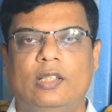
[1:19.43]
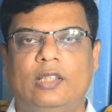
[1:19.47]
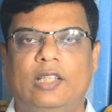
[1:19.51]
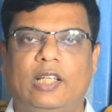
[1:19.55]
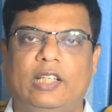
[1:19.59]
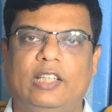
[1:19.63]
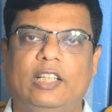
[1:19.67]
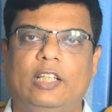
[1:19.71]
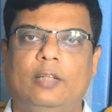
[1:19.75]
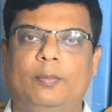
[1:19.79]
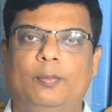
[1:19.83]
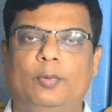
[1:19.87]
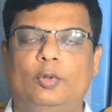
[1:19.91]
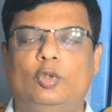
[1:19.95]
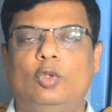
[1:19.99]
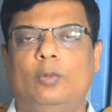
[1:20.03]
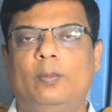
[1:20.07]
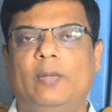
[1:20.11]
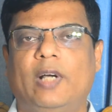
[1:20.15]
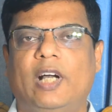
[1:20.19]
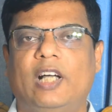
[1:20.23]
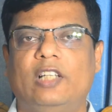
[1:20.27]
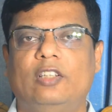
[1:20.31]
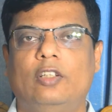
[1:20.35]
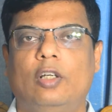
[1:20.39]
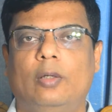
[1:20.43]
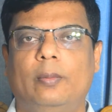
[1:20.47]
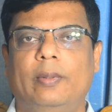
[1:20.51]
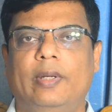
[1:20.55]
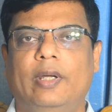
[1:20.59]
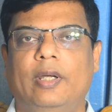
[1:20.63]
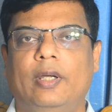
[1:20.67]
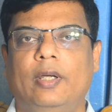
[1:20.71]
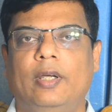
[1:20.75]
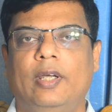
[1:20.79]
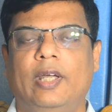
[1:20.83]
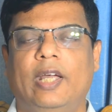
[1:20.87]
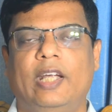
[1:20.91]
তাদের প্রথম কাজ হবে
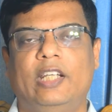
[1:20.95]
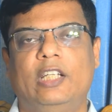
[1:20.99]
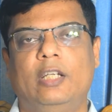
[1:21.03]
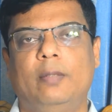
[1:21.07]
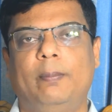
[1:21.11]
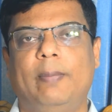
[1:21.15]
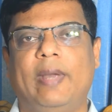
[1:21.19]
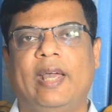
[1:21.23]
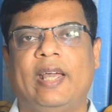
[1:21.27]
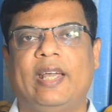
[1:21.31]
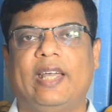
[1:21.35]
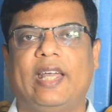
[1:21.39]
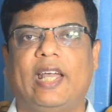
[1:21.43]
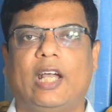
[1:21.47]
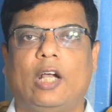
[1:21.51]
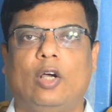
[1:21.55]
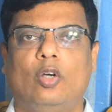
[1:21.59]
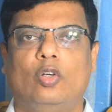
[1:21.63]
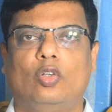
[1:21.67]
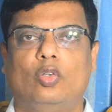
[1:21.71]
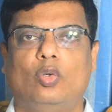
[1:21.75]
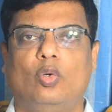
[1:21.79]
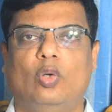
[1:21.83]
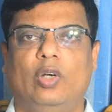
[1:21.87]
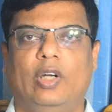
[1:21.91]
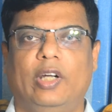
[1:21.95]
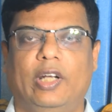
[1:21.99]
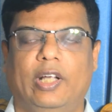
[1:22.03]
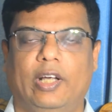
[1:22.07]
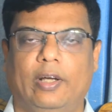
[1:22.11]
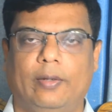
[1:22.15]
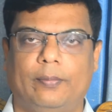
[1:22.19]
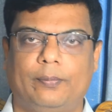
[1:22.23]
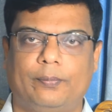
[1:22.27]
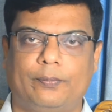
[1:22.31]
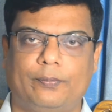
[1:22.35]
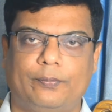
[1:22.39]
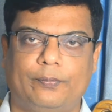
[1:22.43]
একটি ব্যাঙ্ক অ্যাকাউন্ট করে নেওয়া